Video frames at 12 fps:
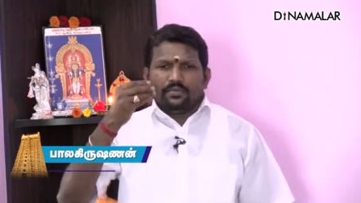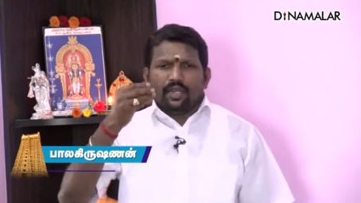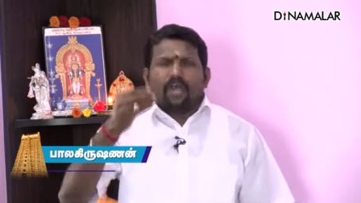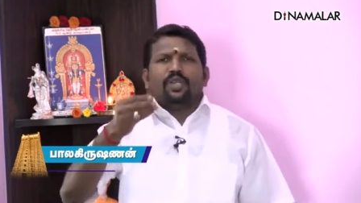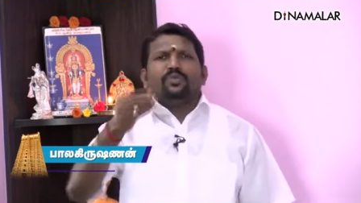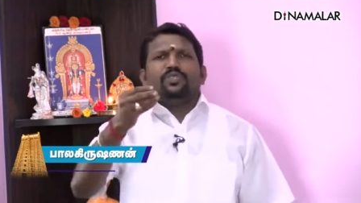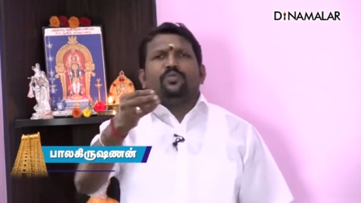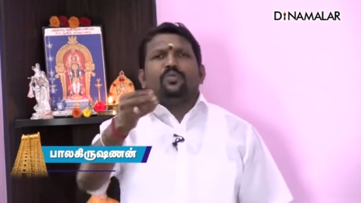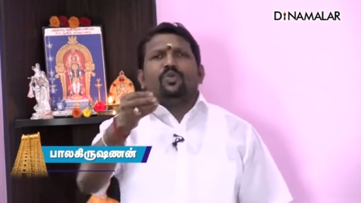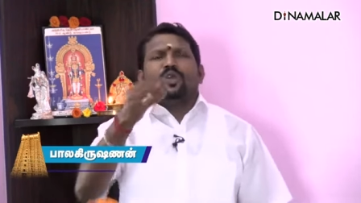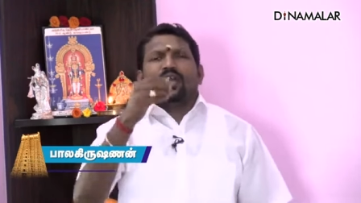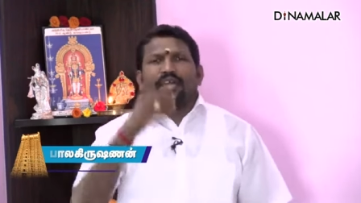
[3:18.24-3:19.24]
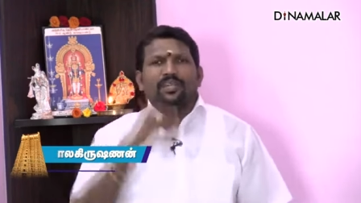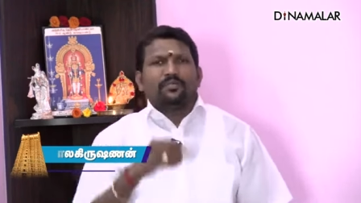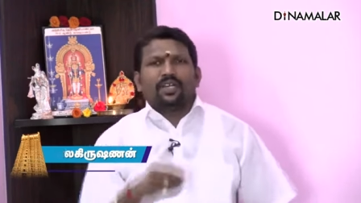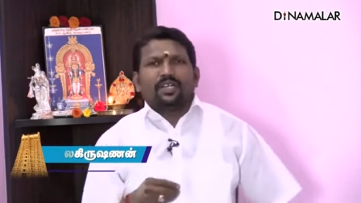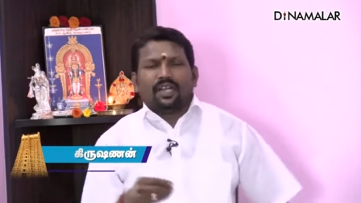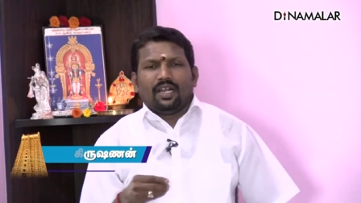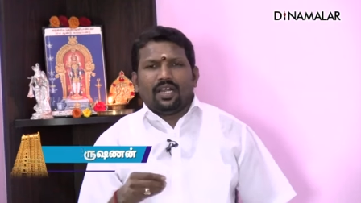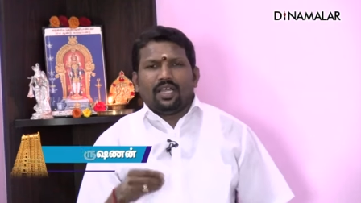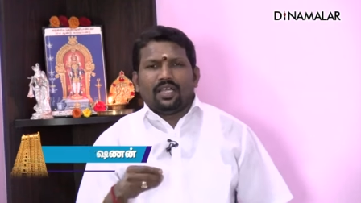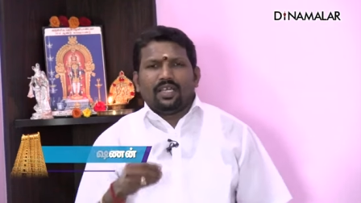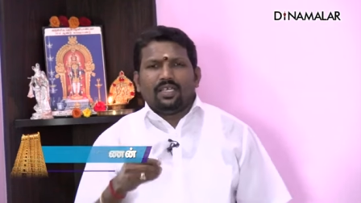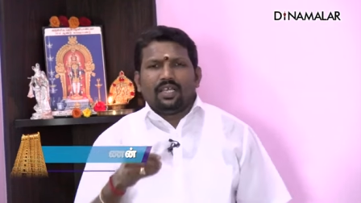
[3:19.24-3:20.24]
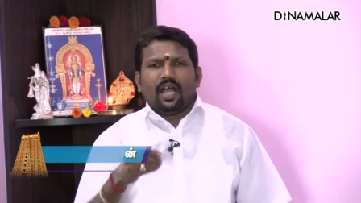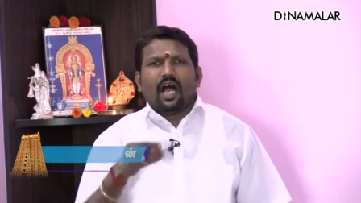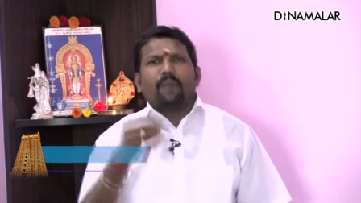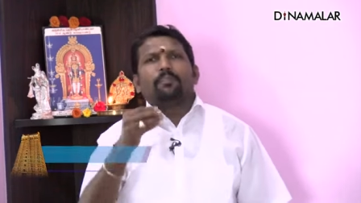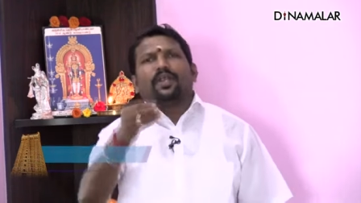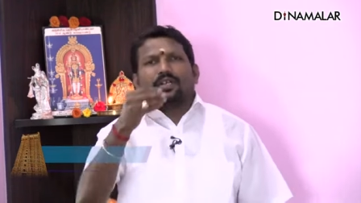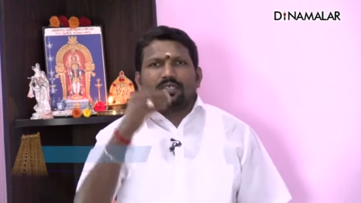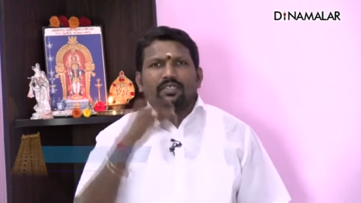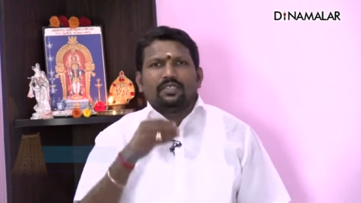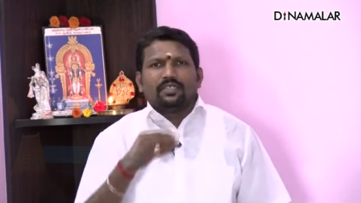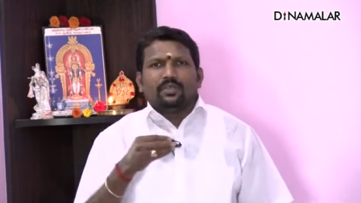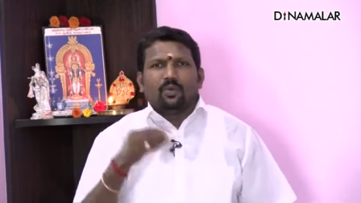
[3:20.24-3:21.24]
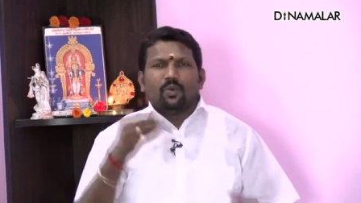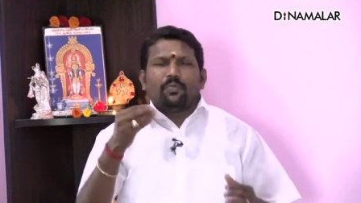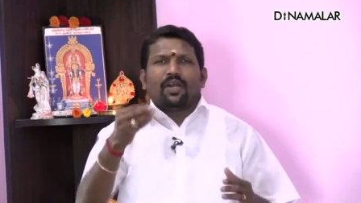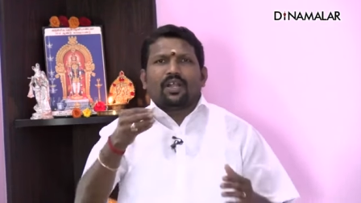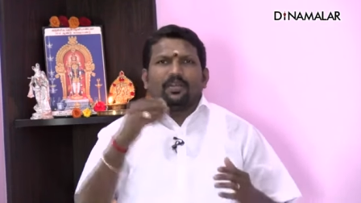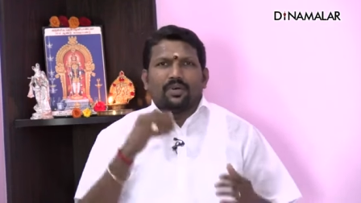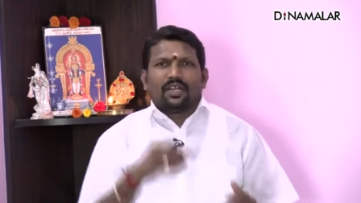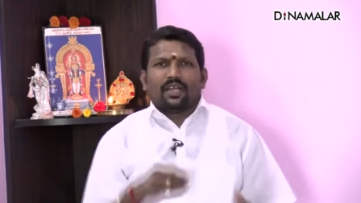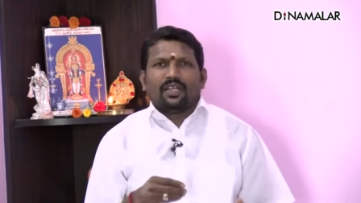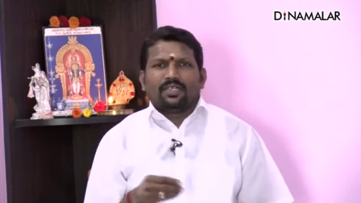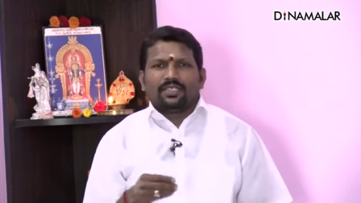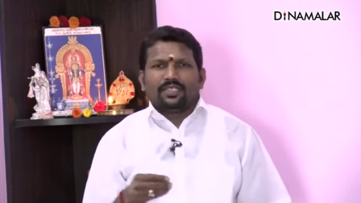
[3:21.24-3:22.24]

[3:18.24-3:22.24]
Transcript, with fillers: அறுபத்தி மூன்று நாயன்மார்களில் அப்பர் ஒரு பாடலை பாடுறார்